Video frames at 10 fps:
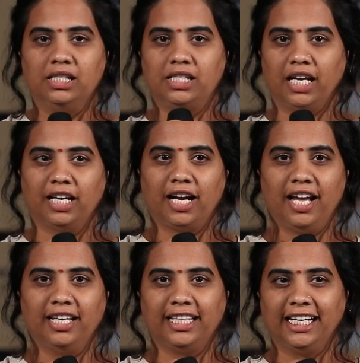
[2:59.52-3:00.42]
జనక
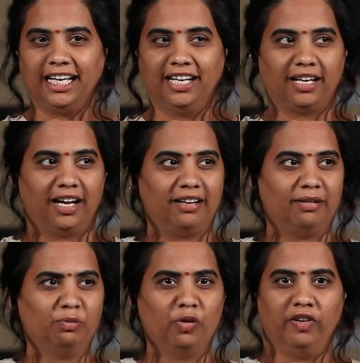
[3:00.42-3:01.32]
అయితే గనక
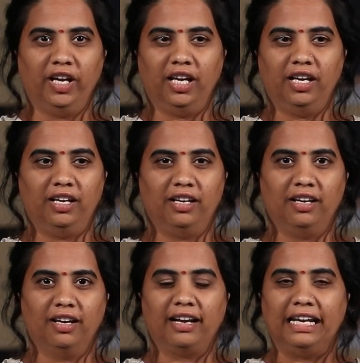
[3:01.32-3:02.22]
మూవీ
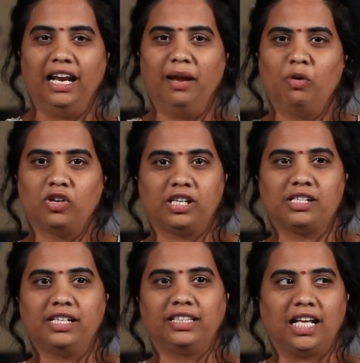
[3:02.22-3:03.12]
రియల్
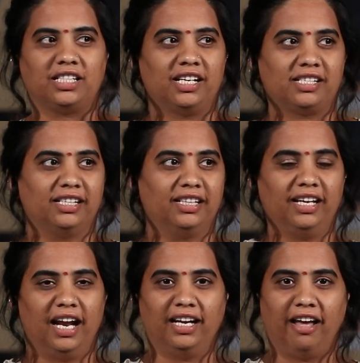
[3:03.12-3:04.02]
ఎమోషన్స్ని టచ్
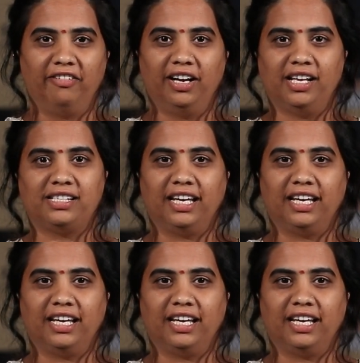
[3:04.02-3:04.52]
చేసింది అండ్ నవేడేస్